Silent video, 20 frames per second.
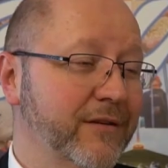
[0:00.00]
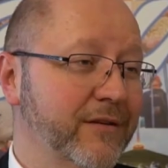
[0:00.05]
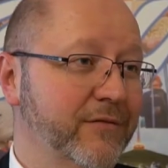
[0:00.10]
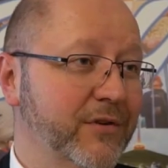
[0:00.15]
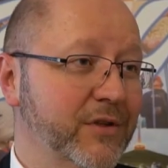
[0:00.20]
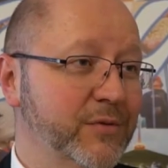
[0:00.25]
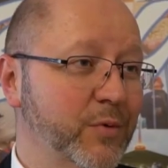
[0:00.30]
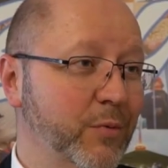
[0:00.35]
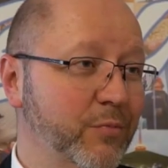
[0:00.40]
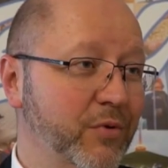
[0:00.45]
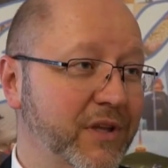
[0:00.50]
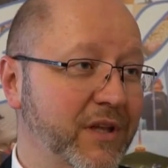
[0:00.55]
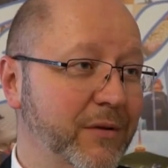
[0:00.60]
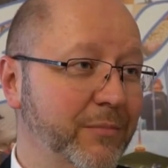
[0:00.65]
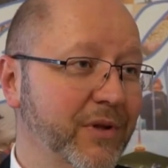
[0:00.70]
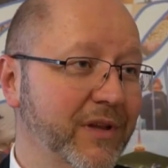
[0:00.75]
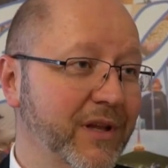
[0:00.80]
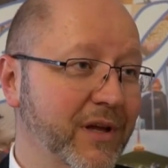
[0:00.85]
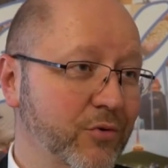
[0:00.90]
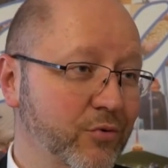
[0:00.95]
В
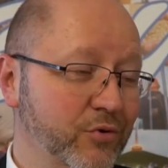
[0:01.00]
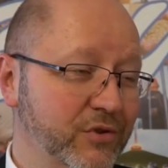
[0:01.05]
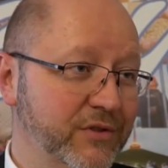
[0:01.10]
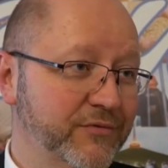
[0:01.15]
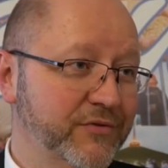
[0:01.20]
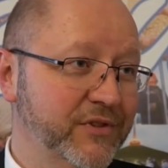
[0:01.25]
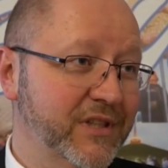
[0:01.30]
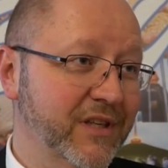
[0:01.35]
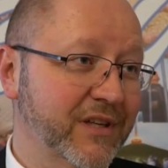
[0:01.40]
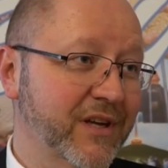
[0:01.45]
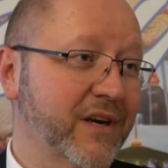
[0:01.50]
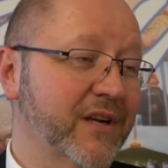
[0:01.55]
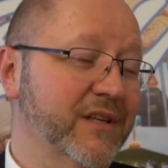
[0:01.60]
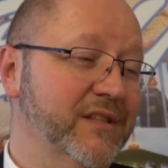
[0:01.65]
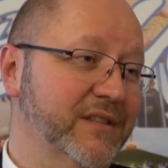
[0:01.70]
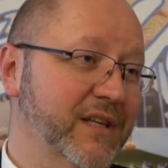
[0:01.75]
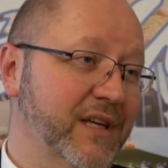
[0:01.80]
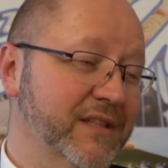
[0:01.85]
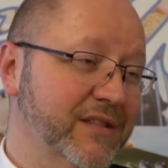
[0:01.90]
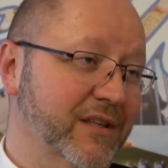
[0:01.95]
Республике Беларусь в тех
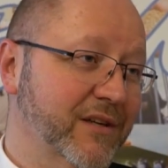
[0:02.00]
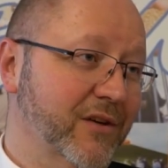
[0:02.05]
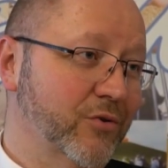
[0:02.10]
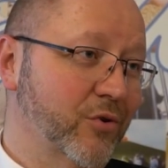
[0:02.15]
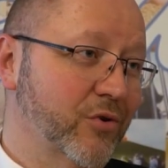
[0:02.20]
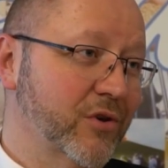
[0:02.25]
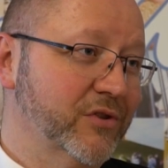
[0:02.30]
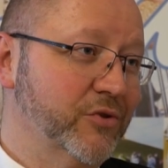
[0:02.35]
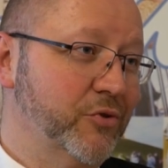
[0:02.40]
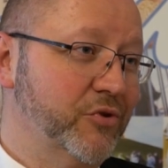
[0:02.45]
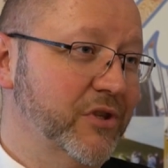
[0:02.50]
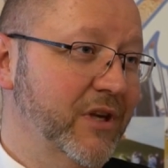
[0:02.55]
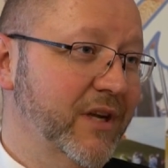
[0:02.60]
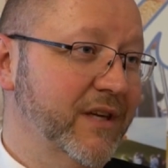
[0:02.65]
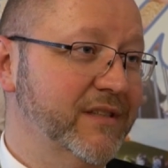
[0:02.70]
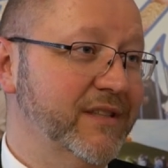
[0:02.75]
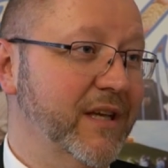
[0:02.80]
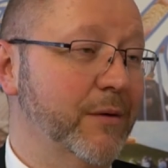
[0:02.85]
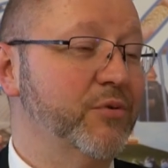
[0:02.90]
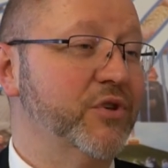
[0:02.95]
организациях, в которых
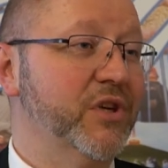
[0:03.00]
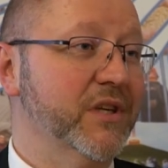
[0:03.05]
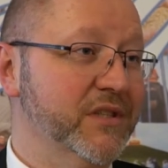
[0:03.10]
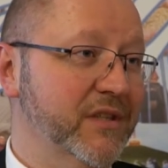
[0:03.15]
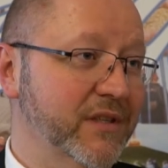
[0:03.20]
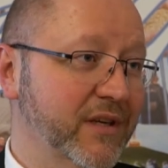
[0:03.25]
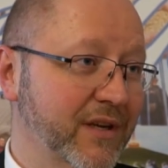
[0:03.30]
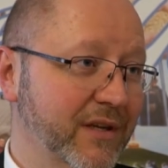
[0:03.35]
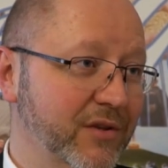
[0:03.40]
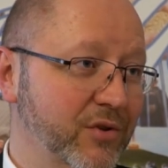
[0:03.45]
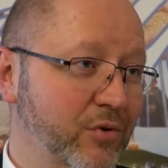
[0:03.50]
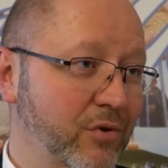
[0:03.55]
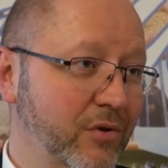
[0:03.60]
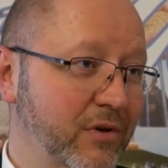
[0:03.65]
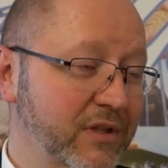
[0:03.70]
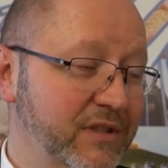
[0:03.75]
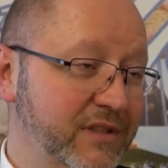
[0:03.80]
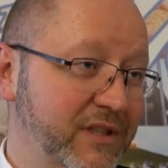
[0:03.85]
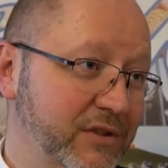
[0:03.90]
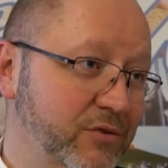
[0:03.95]
осуществляется общественный
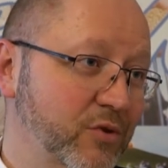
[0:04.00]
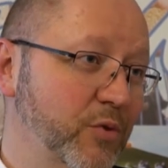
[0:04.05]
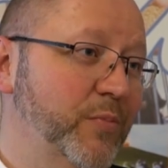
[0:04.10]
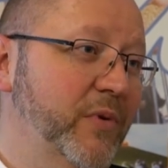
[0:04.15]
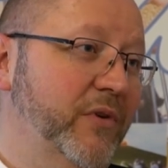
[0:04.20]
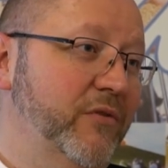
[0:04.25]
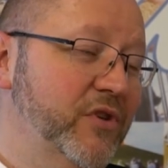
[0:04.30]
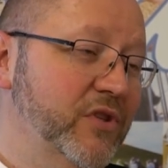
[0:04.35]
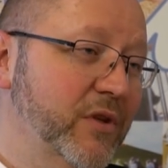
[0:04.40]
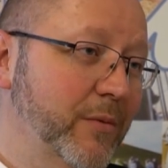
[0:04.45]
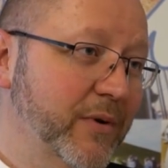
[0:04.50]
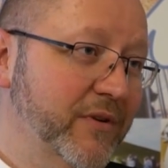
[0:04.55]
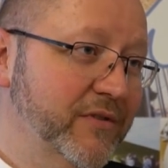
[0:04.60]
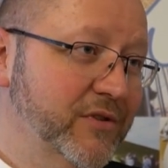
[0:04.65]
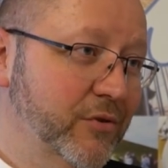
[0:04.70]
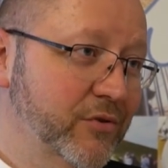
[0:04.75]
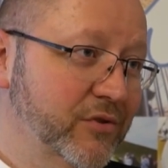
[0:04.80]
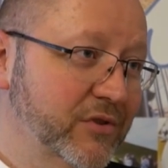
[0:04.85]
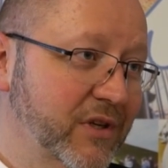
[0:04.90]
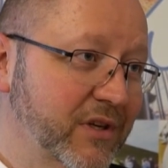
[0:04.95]
контроль и действует первичная
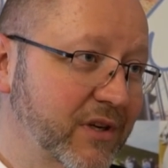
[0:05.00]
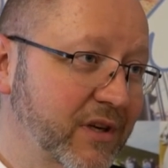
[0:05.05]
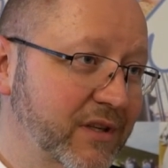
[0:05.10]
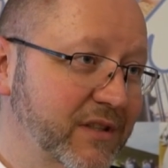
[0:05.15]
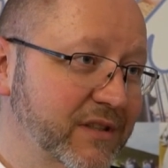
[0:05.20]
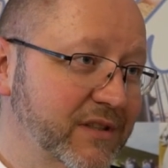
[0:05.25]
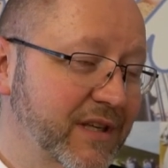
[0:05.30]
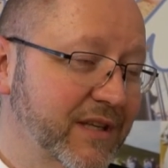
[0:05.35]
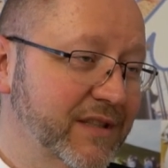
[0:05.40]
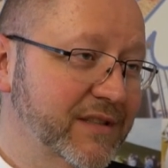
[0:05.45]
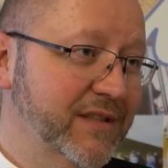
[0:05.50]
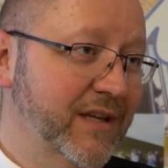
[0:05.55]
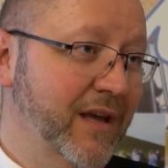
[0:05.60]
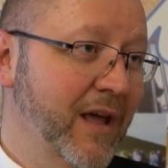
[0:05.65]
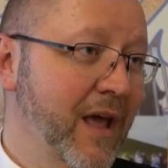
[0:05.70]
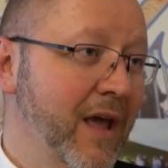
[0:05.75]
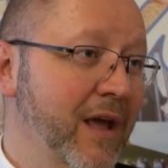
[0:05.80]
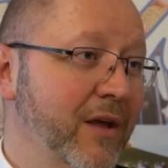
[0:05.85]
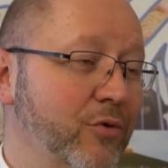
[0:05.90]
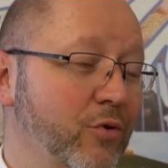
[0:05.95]
профсоюзная организация,
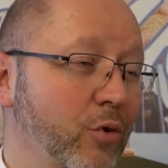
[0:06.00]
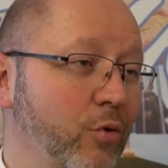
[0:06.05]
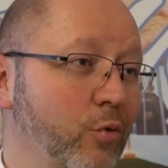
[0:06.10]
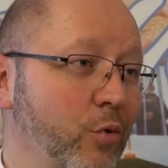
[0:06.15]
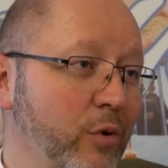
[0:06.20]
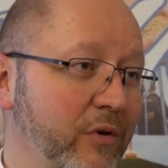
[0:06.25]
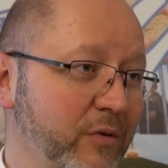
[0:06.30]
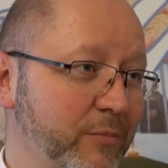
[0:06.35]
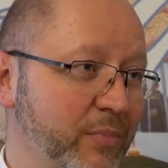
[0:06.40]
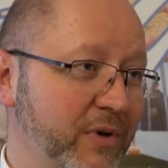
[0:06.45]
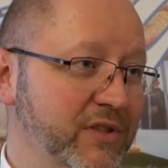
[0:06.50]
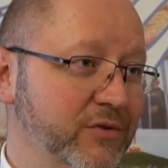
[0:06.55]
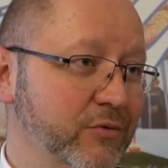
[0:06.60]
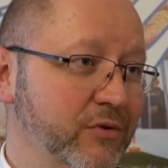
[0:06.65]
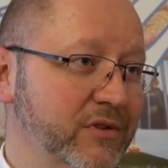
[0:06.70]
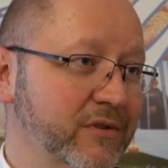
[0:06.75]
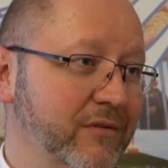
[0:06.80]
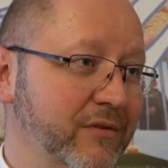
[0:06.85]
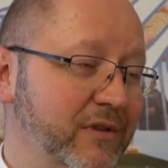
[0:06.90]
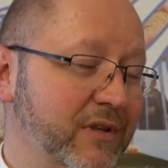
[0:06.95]
то уровень
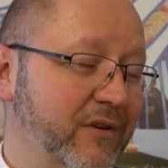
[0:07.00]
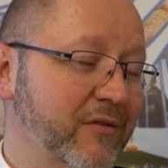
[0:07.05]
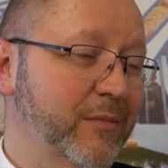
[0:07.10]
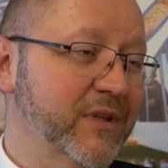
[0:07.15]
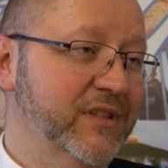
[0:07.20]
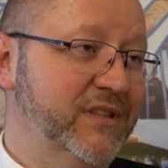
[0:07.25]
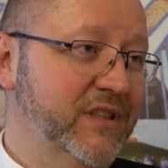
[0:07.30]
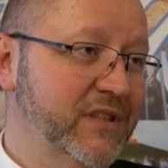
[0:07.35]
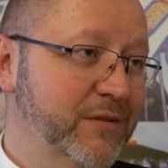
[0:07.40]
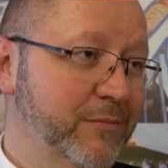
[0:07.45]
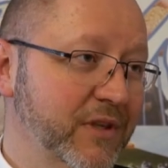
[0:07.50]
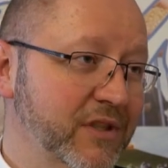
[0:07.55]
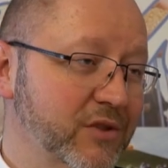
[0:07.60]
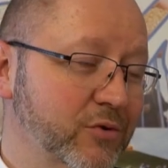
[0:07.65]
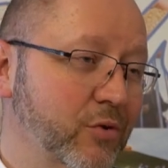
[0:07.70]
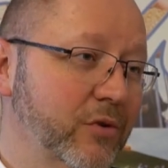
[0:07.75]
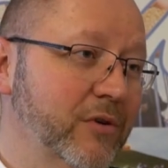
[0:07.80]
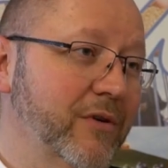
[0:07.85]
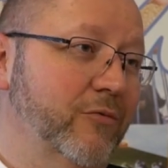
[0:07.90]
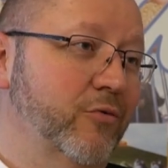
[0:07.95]
производственного травматизма
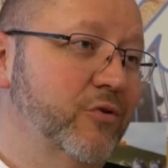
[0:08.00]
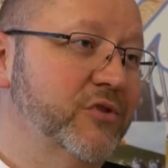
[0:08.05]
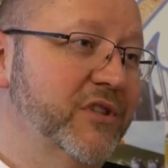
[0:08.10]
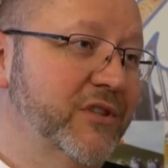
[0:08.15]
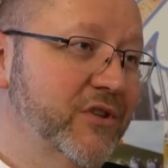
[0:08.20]
из года в год